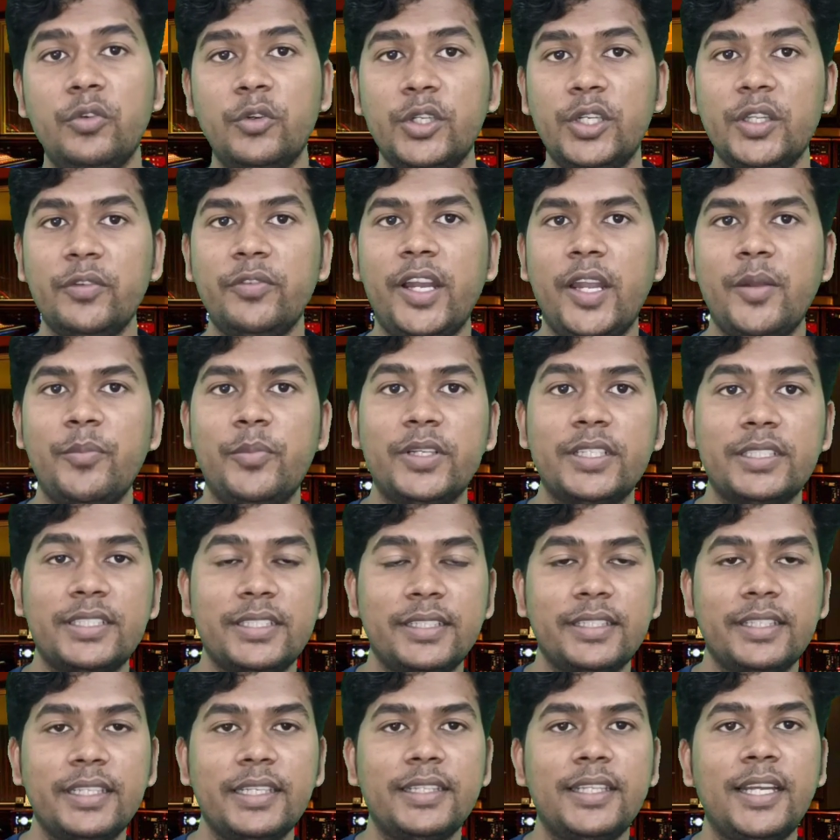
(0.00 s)
45
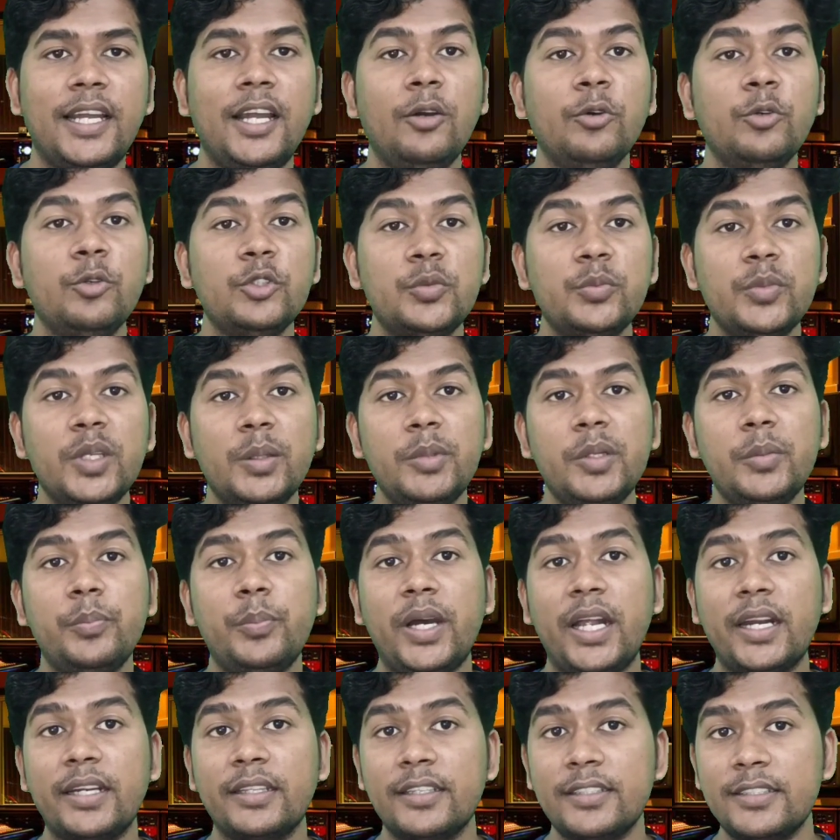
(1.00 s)
परसेंट देता है उसमें भी
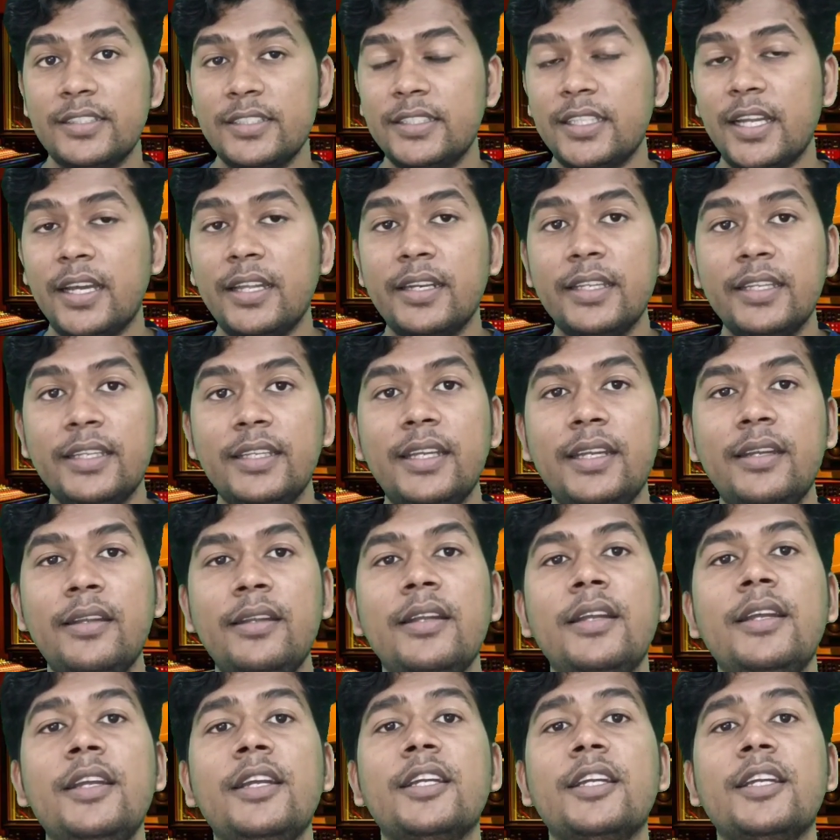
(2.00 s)
पारदर्शिता नहीं है